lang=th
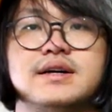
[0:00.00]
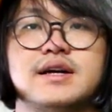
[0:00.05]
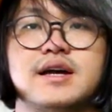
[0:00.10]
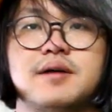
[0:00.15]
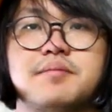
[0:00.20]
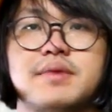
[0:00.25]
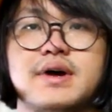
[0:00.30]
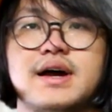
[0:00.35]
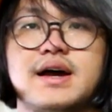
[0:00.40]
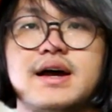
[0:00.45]

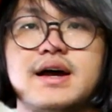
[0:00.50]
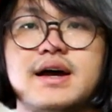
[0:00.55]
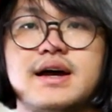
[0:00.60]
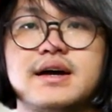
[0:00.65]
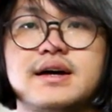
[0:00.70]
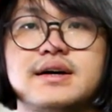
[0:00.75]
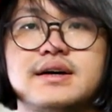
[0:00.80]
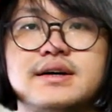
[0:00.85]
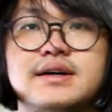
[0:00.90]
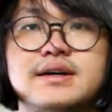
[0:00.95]
ยามาฮ่า
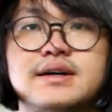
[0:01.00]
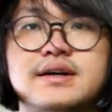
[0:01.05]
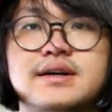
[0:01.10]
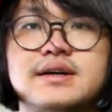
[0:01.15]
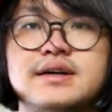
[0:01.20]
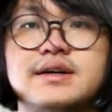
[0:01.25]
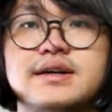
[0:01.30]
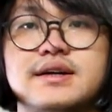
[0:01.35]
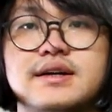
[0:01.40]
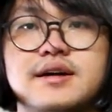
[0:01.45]

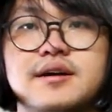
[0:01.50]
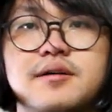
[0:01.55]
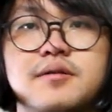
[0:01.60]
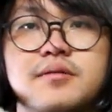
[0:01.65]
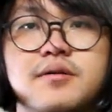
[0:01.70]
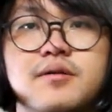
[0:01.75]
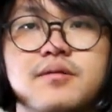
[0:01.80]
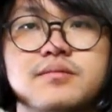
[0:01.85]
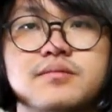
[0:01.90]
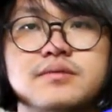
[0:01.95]
นะครั
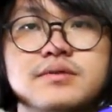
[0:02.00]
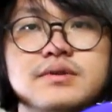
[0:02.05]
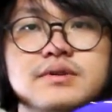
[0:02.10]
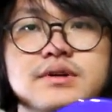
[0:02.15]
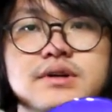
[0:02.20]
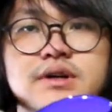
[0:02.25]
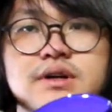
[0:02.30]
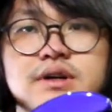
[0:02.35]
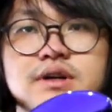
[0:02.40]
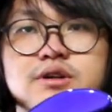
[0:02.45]
บผม
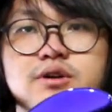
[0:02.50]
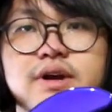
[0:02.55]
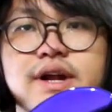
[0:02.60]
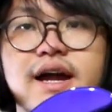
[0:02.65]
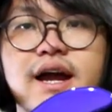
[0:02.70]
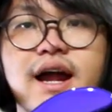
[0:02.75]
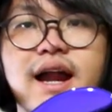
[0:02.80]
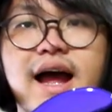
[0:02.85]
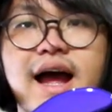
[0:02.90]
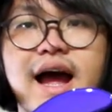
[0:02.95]
ตัว
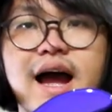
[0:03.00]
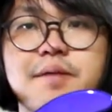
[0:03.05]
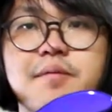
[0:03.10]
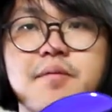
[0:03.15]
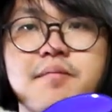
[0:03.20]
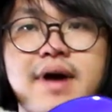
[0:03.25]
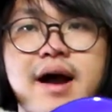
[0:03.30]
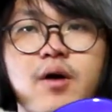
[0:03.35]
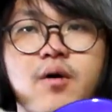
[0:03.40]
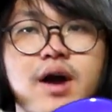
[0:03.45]
นี้ก็ราคา
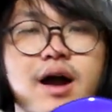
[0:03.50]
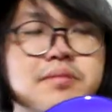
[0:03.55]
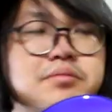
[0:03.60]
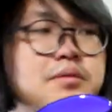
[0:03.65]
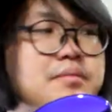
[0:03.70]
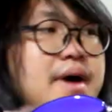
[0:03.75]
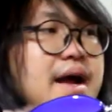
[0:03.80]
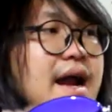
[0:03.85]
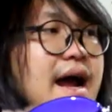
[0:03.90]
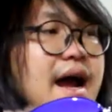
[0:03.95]
เบาๆครับ
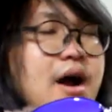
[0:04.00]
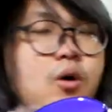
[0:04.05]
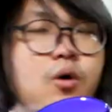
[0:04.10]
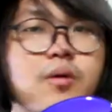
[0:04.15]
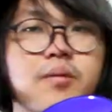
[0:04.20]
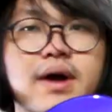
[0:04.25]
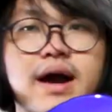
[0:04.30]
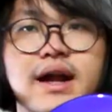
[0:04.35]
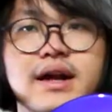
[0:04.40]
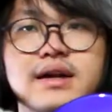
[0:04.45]
ประมาณ5
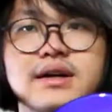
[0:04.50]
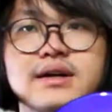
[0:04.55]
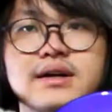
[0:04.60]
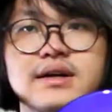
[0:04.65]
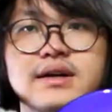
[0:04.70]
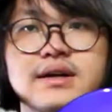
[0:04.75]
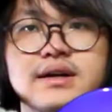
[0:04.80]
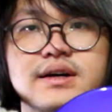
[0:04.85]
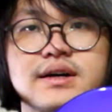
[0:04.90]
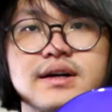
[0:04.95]
6พัน
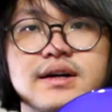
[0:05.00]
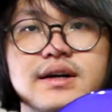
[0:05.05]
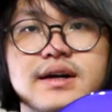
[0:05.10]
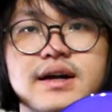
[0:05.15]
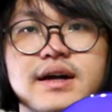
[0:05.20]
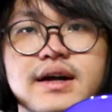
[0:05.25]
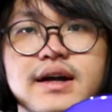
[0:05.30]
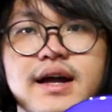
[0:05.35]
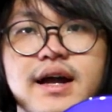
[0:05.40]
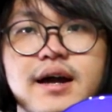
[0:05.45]

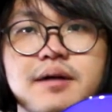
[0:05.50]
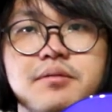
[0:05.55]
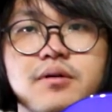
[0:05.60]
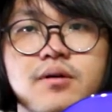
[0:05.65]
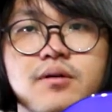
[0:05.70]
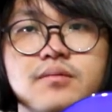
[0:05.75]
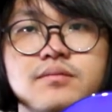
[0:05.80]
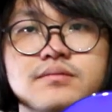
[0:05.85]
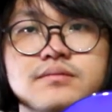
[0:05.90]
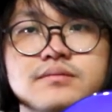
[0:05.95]
นะครับ
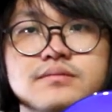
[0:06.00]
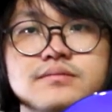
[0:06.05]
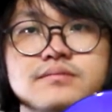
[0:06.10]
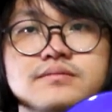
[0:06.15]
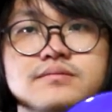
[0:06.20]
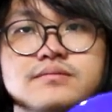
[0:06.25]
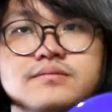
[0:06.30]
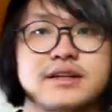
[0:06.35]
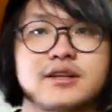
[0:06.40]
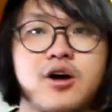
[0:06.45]
ผม
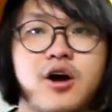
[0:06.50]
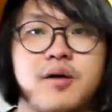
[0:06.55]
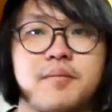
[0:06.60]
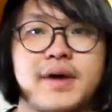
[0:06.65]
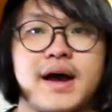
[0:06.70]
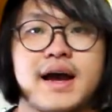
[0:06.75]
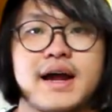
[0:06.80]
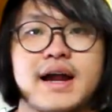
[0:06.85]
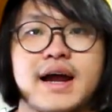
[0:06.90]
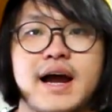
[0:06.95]
ต่อ
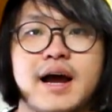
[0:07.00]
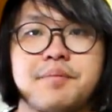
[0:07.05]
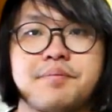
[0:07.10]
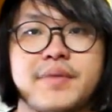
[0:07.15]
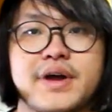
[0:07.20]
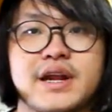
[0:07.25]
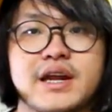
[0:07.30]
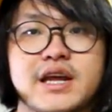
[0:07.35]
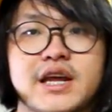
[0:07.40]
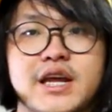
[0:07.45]
มานะครับ
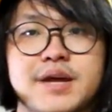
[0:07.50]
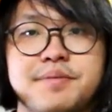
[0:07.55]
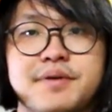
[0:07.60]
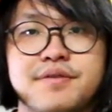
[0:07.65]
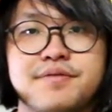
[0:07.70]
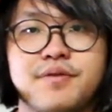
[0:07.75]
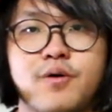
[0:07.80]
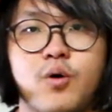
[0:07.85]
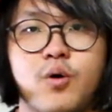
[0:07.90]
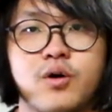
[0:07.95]
เป็น EP
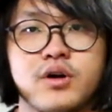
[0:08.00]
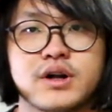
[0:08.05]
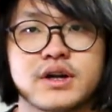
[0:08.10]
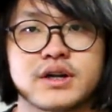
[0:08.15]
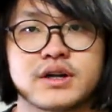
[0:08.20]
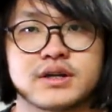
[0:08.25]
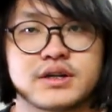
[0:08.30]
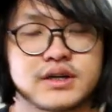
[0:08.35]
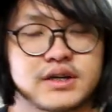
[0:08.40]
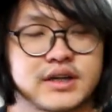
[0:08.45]
phone
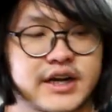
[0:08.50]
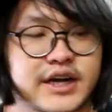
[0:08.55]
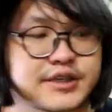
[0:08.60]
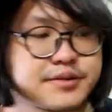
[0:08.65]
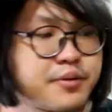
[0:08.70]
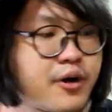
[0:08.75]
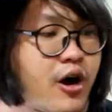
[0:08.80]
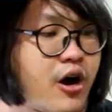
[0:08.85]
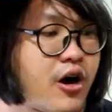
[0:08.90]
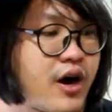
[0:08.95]
l e
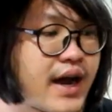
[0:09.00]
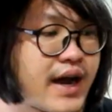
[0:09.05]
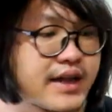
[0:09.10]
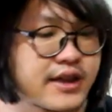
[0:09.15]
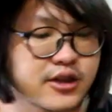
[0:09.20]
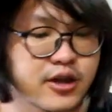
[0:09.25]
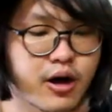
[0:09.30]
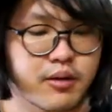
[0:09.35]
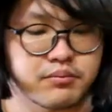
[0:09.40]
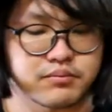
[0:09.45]
s p u l
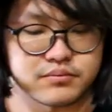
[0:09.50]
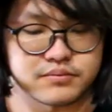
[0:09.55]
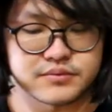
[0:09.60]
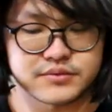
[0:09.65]
Custom